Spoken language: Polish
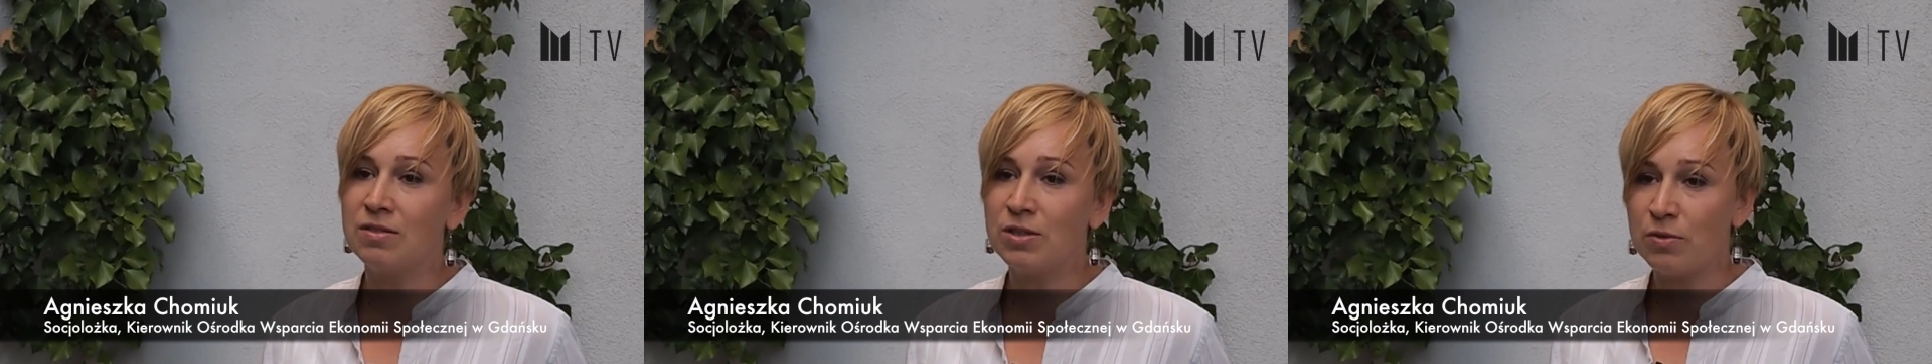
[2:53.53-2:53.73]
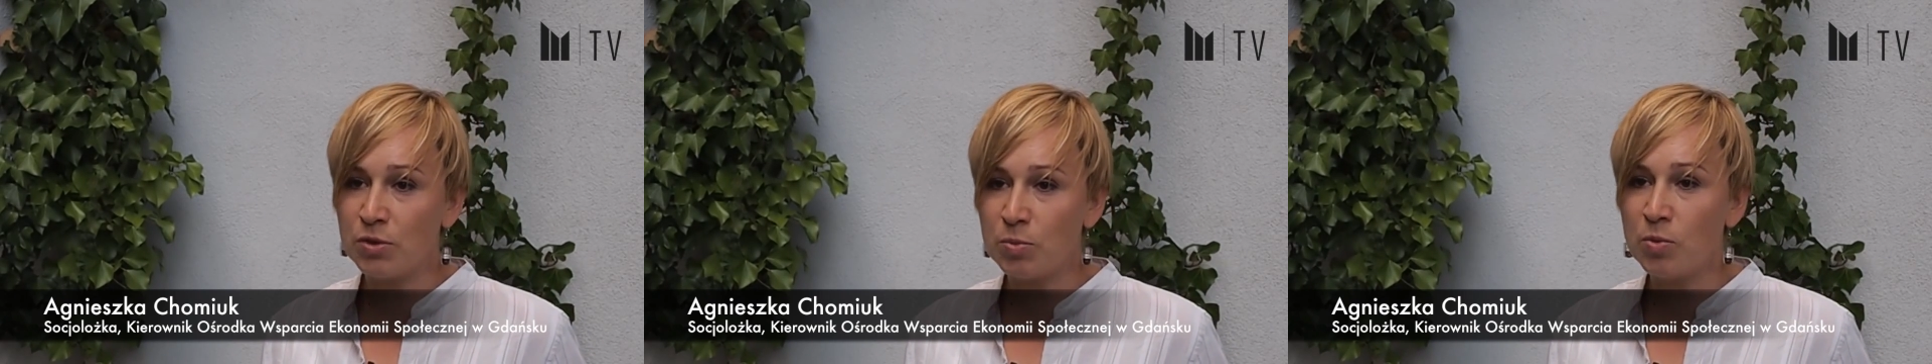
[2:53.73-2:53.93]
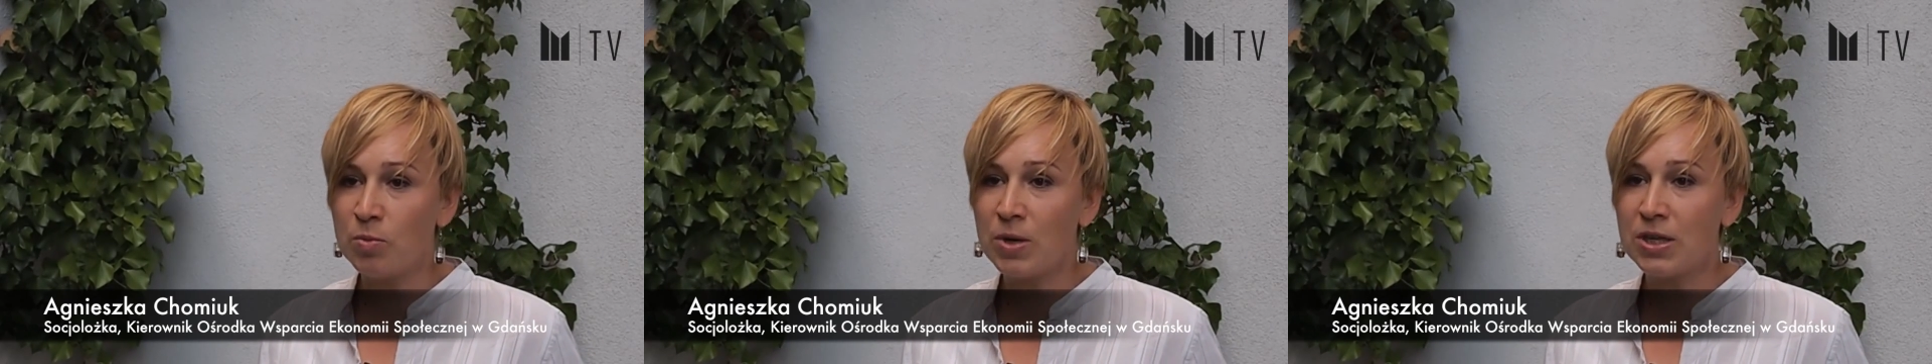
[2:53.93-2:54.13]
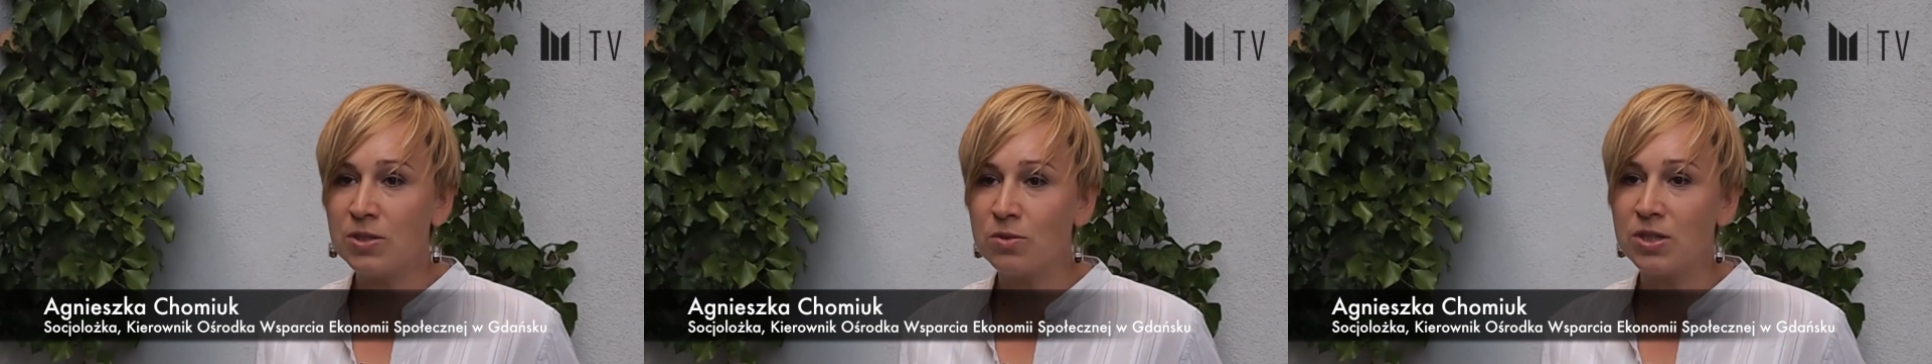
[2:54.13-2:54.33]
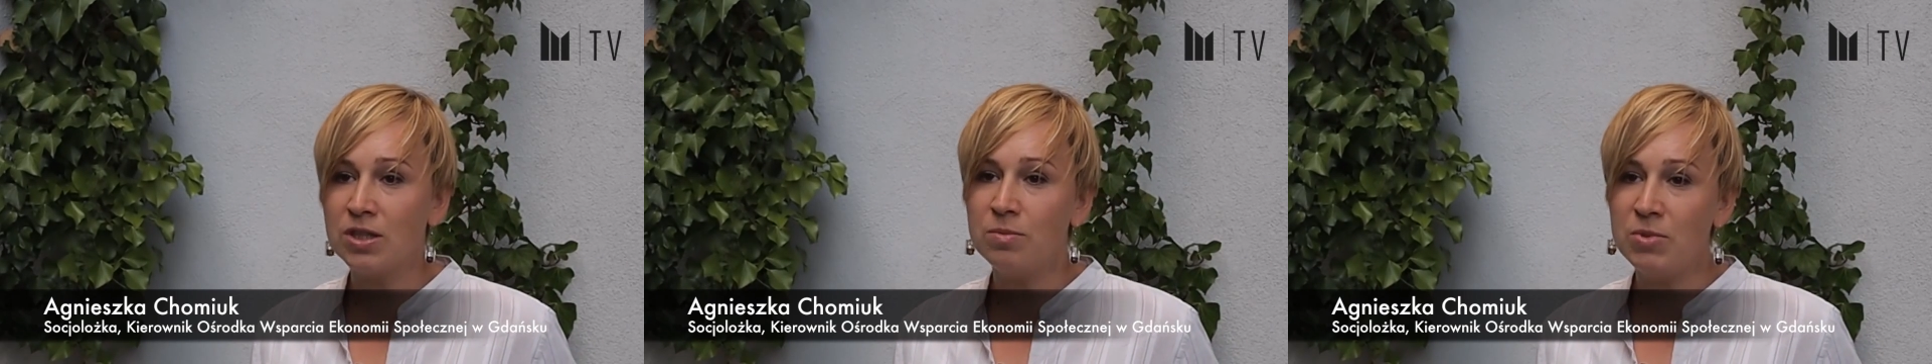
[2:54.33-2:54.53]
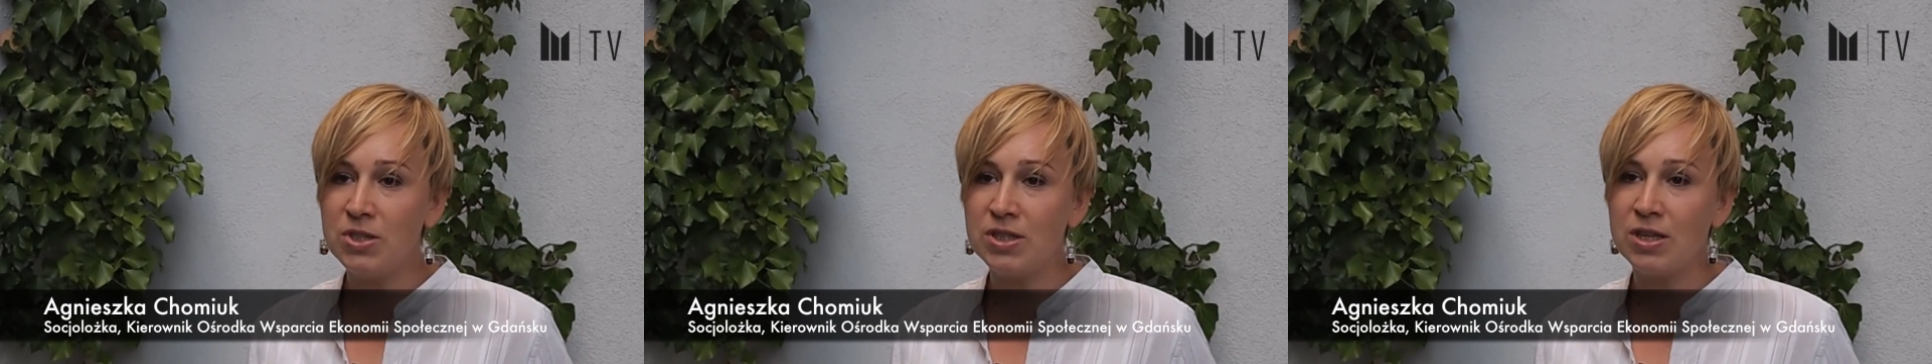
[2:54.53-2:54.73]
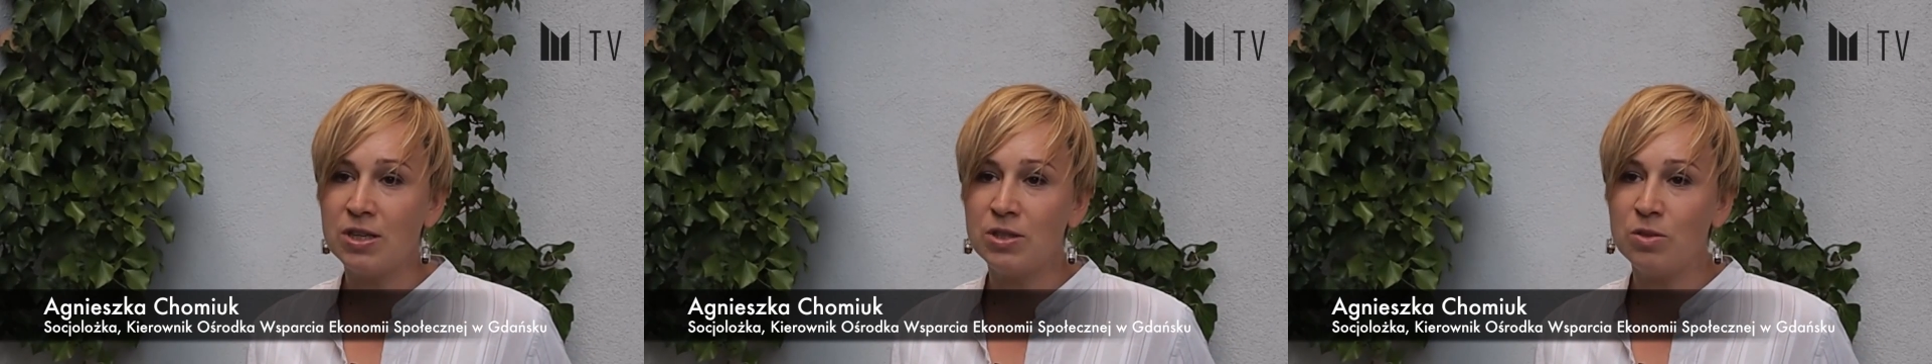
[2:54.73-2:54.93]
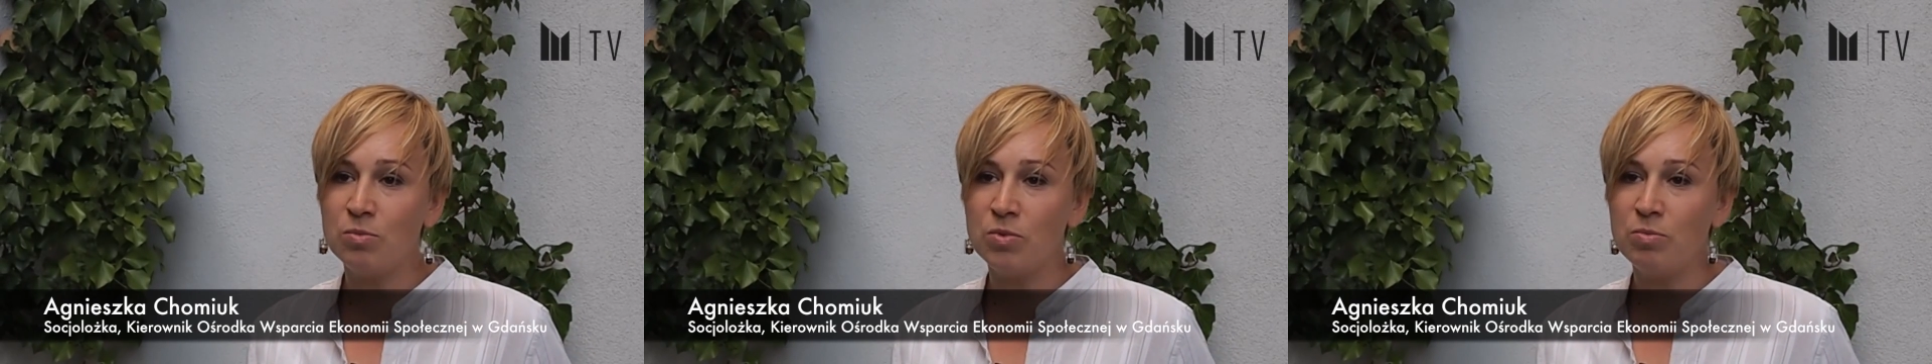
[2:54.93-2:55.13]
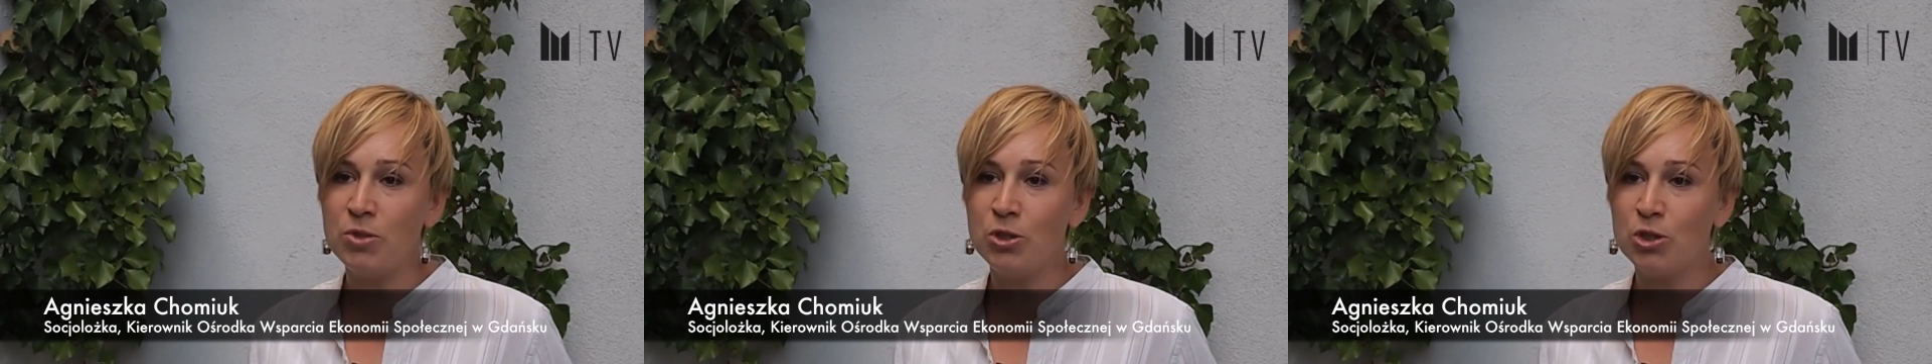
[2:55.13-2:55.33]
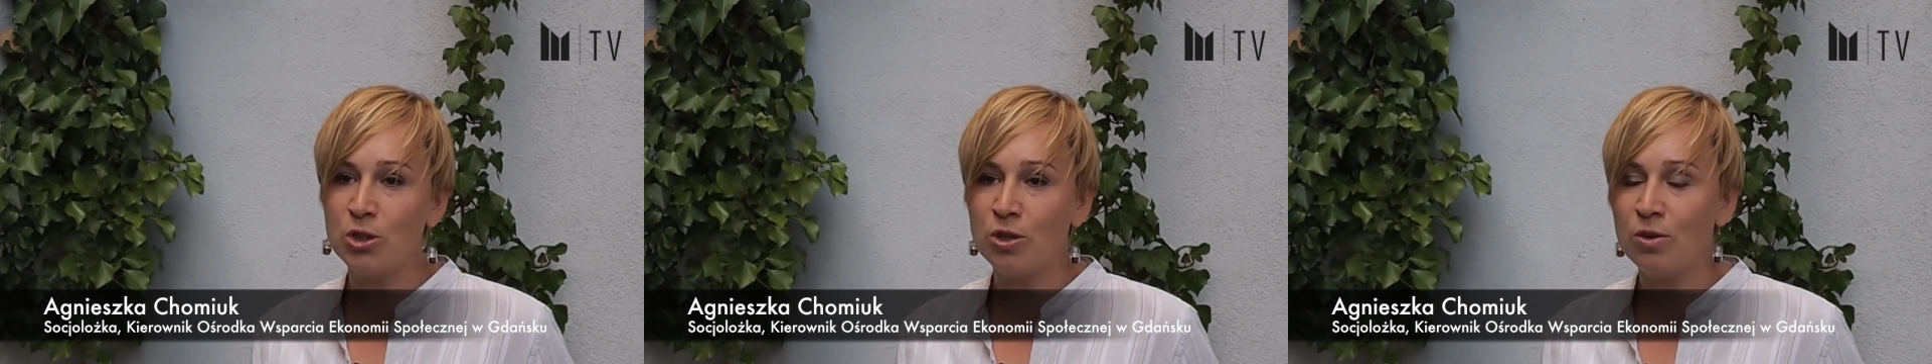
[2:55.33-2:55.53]
ze współpracą z administracją
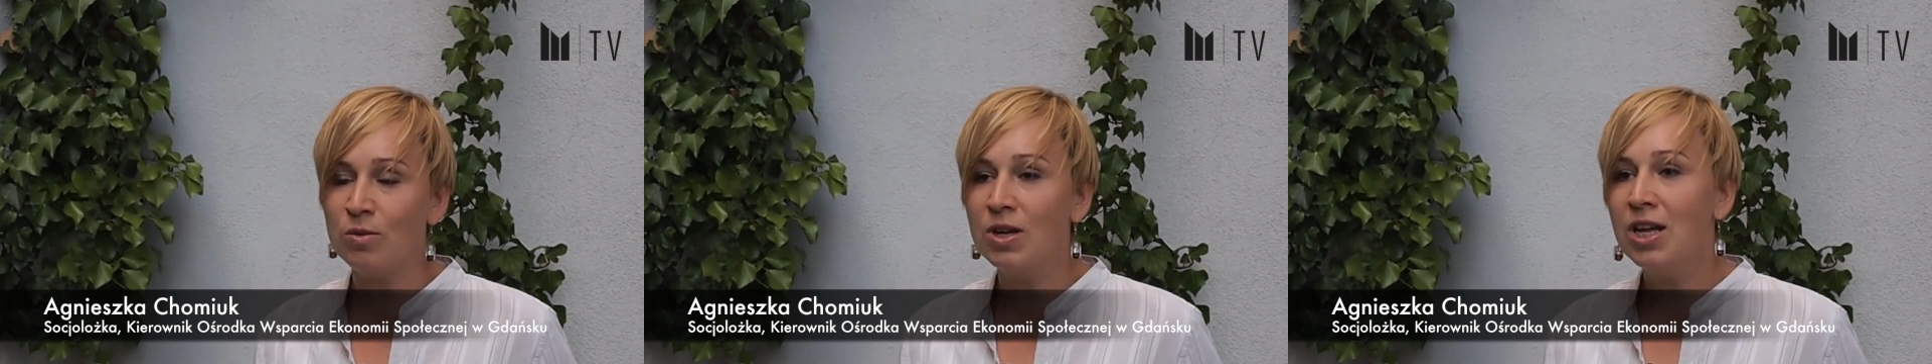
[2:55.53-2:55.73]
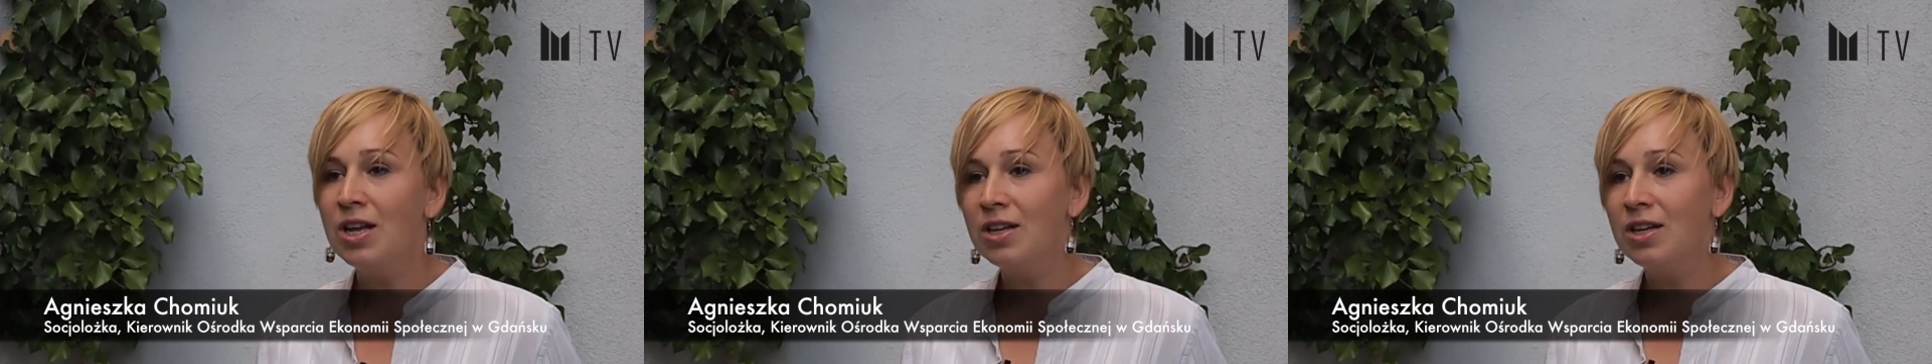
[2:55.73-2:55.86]
publiczną,